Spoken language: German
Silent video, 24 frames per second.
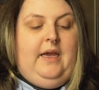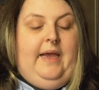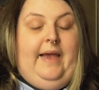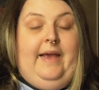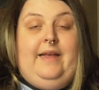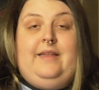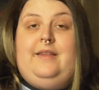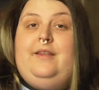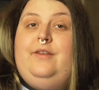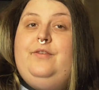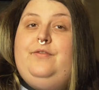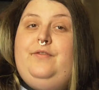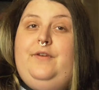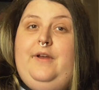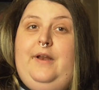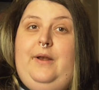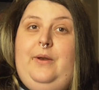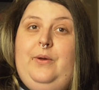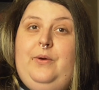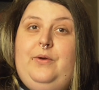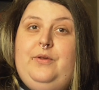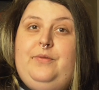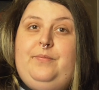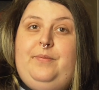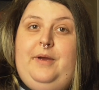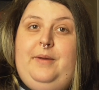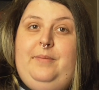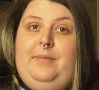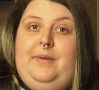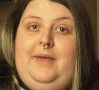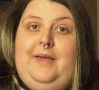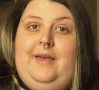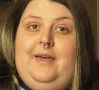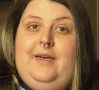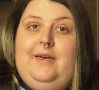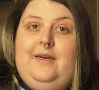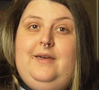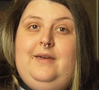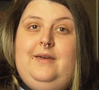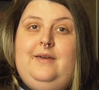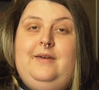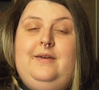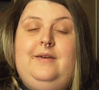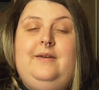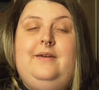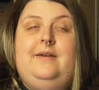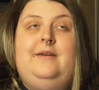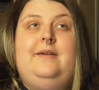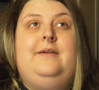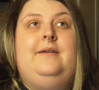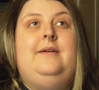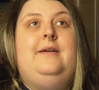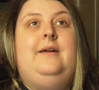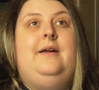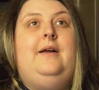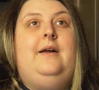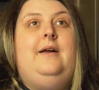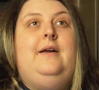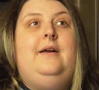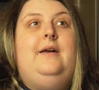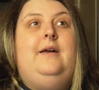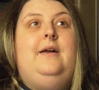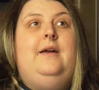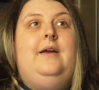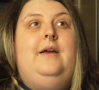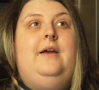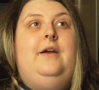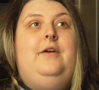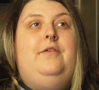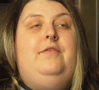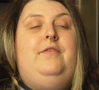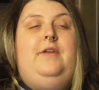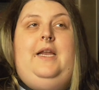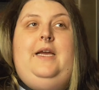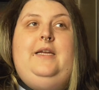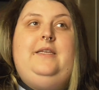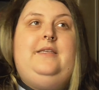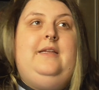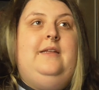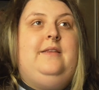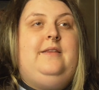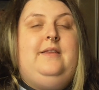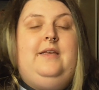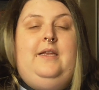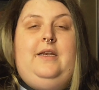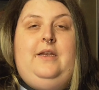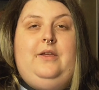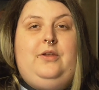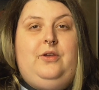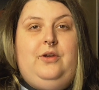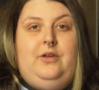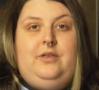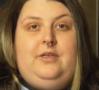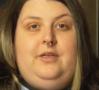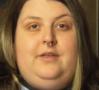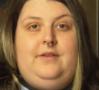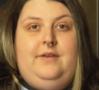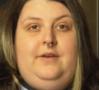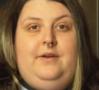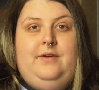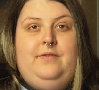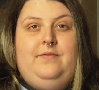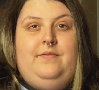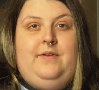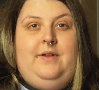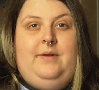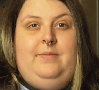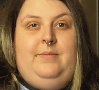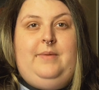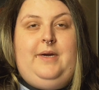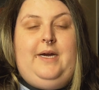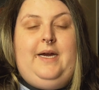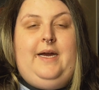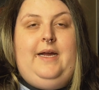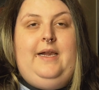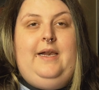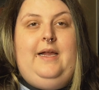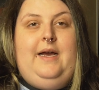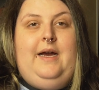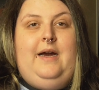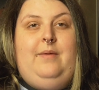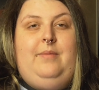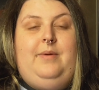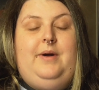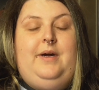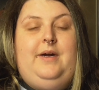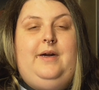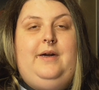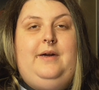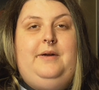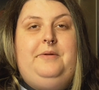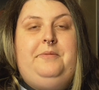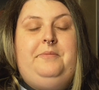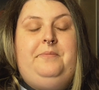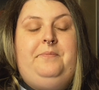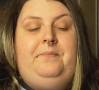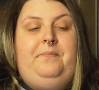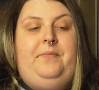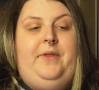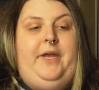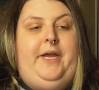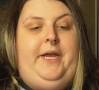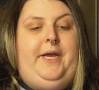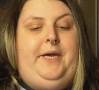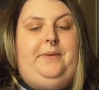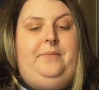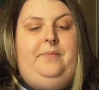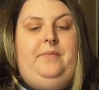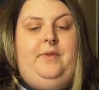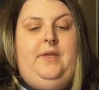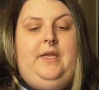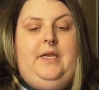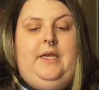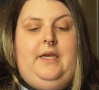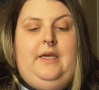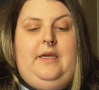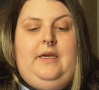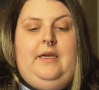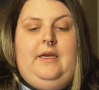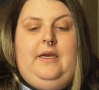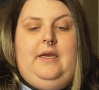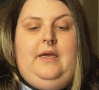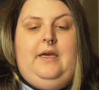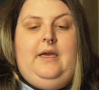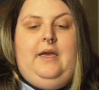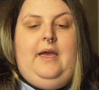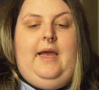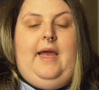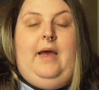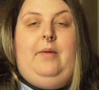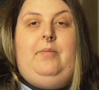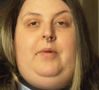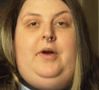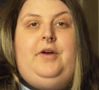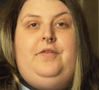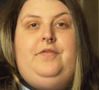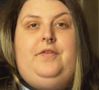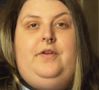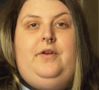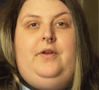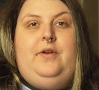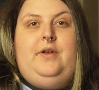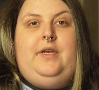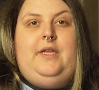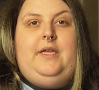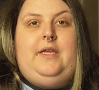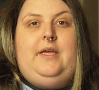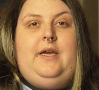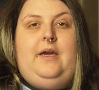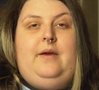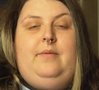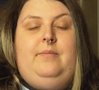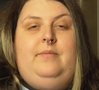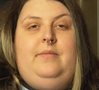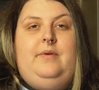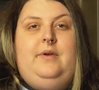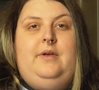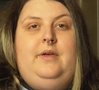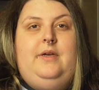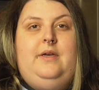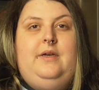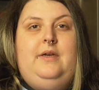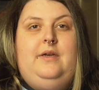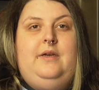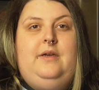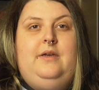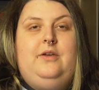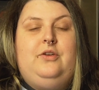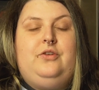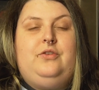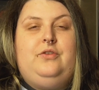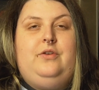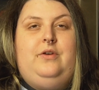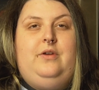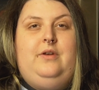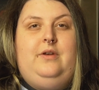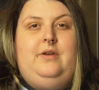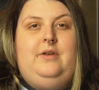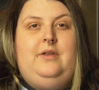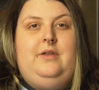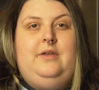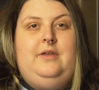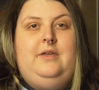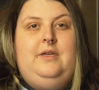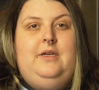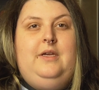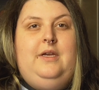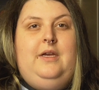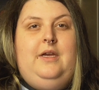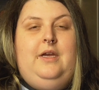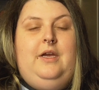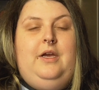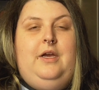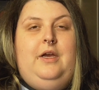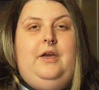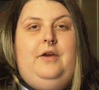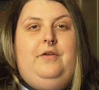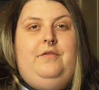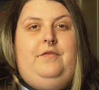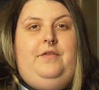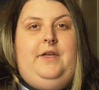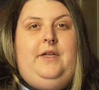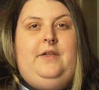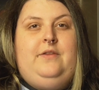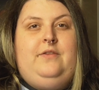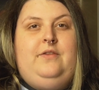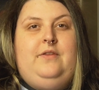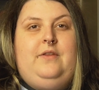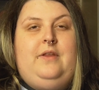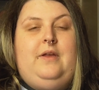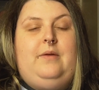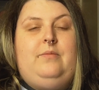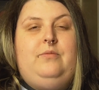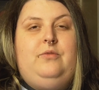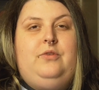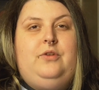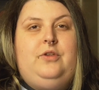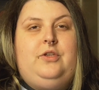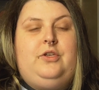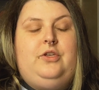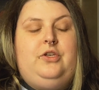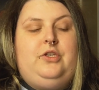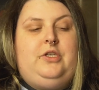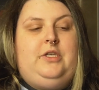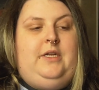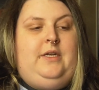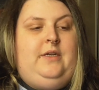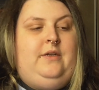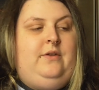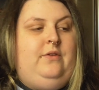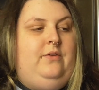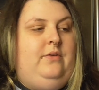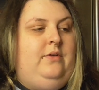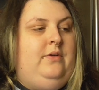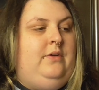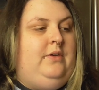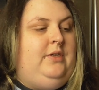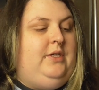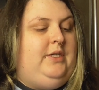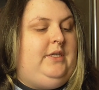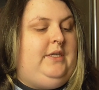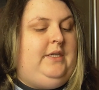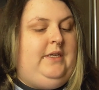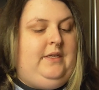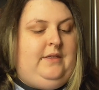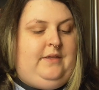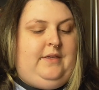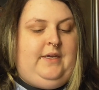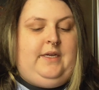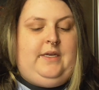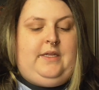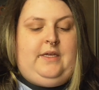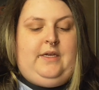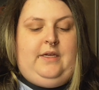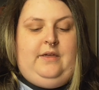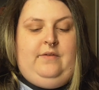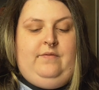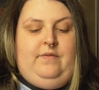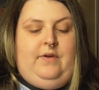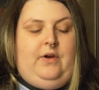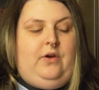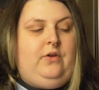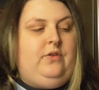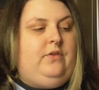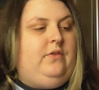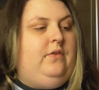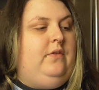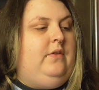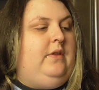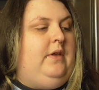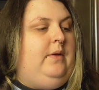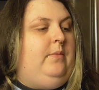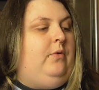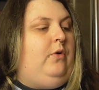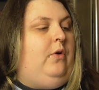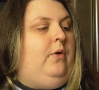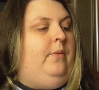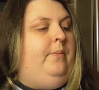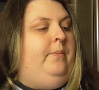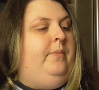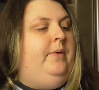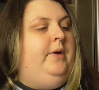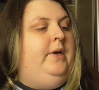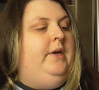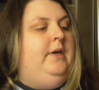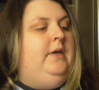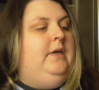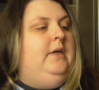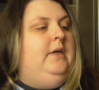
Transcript: Es ist viel los bei mir. Vielleicht erzähle ich euch das irgendwann mal, aber naja. Herr Marfan und ich haben schon viel zusammen durchgestanden und die Zeit kriegen wir auch zusammen rum.